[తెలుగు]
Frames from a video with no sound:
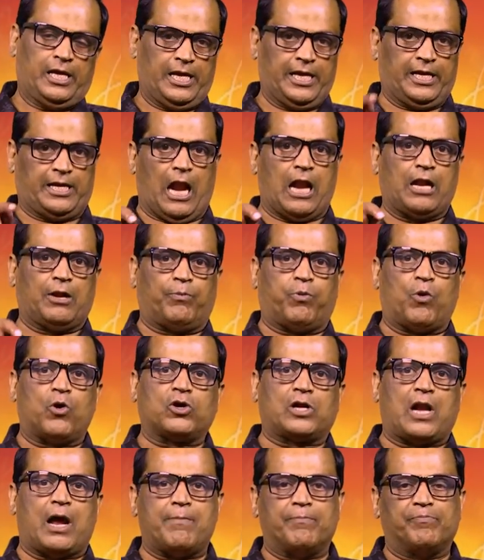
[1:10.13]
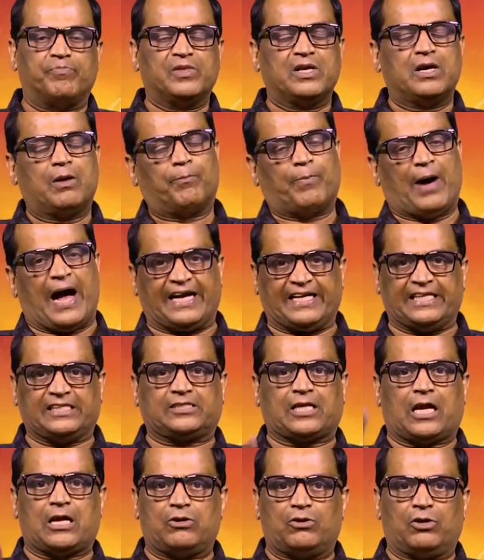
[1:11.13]
ఇట్లాంటి ప్రోగ్రాం
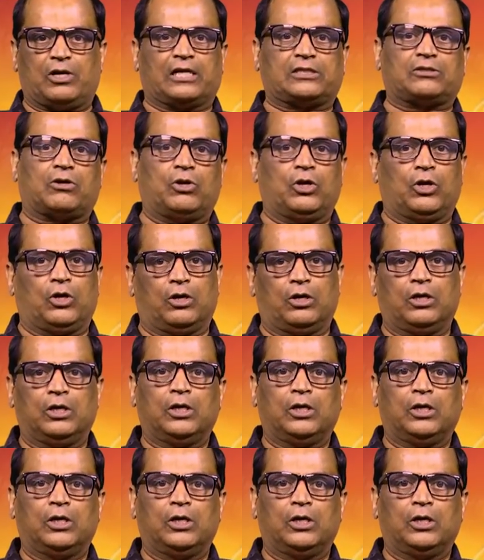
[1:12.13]
పాకిస్తాన్లో గతంలో